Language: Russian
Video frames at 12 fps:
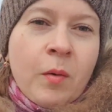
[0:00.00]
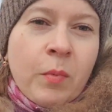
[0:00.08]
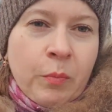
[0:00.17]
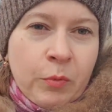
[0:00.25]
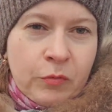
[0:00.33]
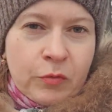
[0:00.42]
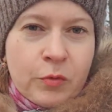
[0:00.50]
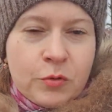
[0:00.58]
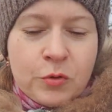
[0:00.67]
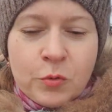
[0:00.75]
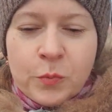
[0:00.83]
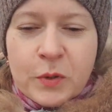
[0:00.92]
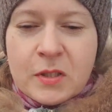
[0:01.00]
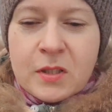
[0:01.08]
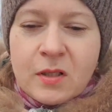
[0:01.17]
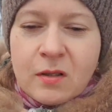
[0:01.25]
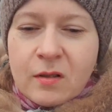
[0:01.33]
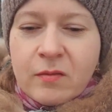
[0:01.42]
По поводу супа
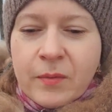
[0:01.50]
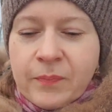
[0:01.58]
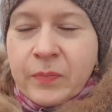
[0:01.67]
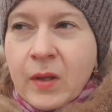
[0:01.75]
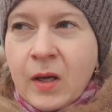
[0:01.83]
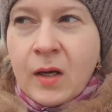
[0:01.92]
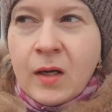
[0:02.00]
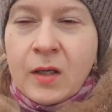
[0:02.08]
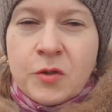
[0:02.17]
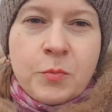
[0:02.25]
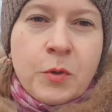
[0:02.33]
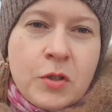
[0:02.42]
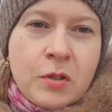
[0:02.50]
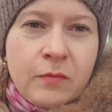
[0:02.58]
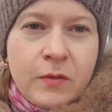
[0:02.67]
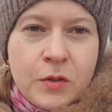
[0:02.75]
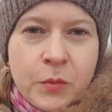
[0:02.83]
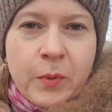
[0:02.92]
сырного. Я же в прошлом
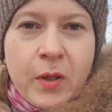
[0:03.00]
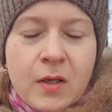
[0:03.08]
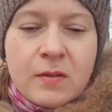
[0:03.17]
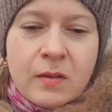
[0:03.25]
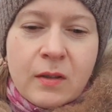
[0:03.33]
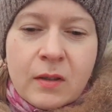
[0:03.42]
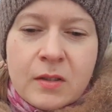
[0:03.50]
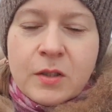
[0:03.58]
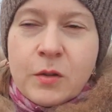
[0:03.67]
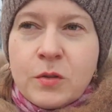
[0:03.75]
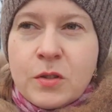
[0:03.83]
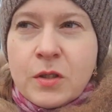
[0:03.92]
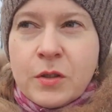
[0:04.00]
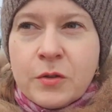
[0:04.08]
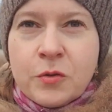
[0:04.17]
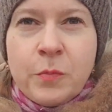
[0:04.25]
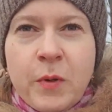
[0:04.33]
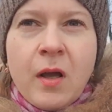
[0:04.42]
видео показывала, как делаю сырный
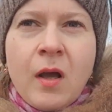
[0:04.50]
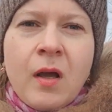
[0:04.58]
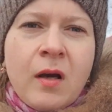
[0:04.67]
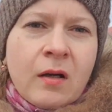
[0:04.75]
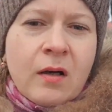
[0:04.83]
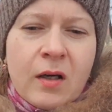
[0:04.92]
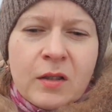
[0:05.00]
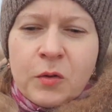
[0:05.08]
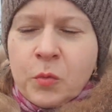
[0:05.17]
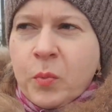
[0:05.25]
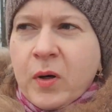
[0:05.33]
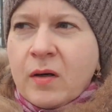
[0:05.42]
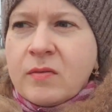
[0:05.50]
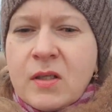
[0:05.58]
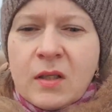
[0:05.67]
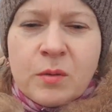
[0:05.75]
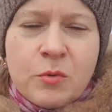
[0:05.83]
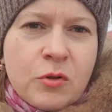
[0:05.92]
суп. Какая-то тупая
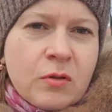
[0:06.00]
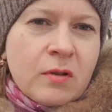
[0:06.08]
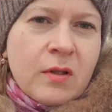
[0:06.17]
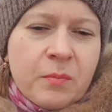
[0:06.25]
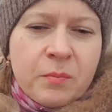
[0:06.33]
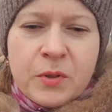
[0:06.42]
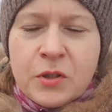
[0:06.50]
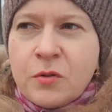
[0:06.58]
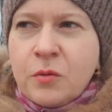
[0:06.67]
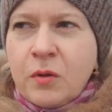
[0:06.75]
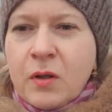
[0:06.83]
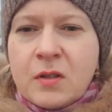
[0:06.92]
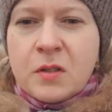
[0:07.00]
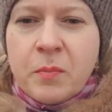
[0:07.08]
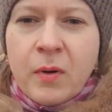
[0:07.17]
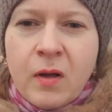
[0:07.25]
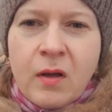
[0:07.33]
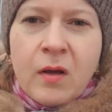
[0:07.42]
овца там что-то там писнула,
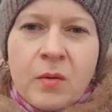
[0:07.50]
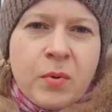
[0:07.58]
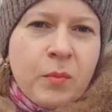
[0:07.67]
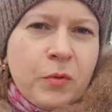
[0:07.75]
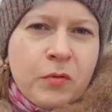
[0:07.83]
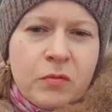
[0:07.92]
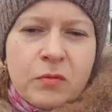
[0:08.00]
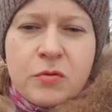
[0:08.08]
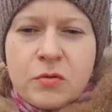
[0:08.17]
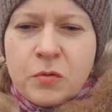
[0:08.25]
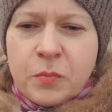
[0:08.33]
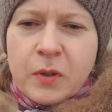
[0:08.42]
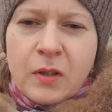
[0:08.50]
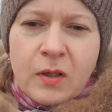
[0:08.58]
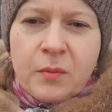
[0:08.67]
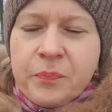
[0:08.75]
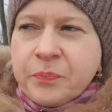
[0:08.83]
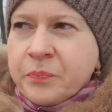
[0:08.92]
типа по поводу супа
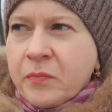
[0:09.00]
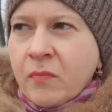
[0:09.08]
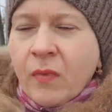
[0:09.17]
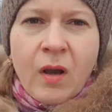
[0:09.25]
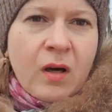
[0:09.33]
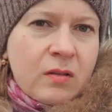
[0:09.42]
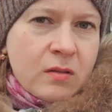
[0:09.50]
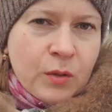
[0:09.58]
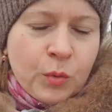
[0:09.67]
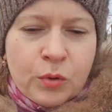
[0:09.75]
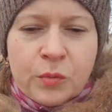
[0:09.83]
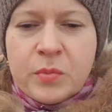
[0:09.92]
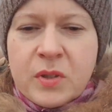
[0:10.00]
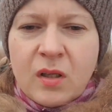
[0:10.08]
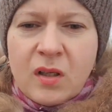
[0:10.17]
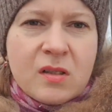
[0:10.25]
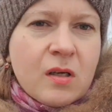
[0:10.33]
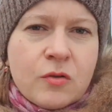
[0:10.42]
там гадость какую-то
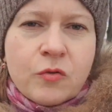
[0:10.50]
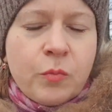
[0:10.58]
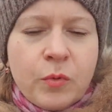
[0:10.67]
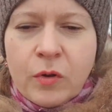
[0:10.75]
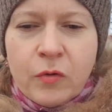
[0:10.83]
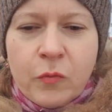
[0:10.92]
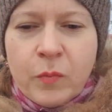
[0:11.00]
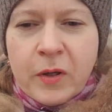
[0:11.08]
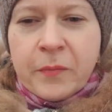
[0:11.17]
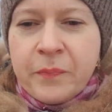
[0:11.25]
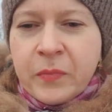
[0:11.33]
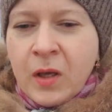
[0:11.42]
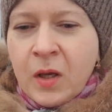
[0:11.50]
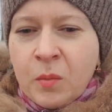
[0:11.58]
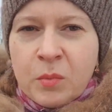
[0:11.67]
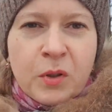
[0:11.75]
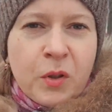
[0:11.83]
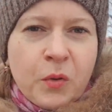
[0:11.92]
написала, я сразу в блок и в бан.
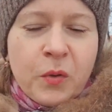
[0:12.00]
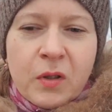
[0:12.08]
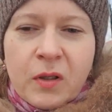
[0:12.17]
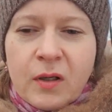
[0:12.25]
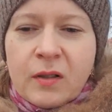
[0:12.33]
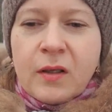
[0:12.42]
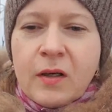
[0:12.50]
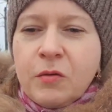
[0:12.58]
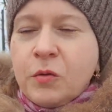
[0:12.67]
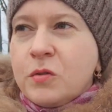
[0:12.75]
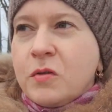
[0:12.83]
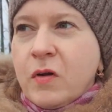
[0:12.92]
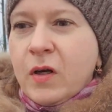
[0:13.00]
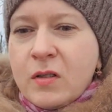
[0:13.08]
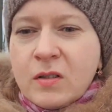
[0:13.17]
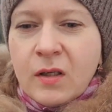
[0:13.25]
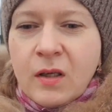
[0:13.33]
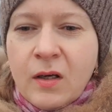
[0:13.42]
Мне такое не надо. Я вот удивляюсь
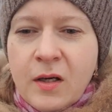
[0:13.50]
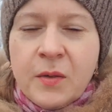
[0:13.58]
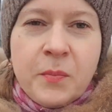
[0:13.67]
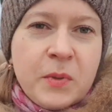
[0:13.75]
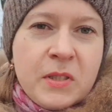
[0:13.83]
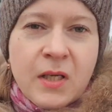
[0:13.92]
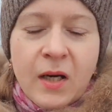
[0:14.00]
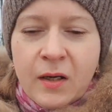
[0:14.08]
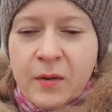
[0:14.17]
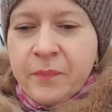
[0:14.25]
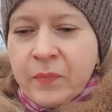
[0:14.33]
таких писак.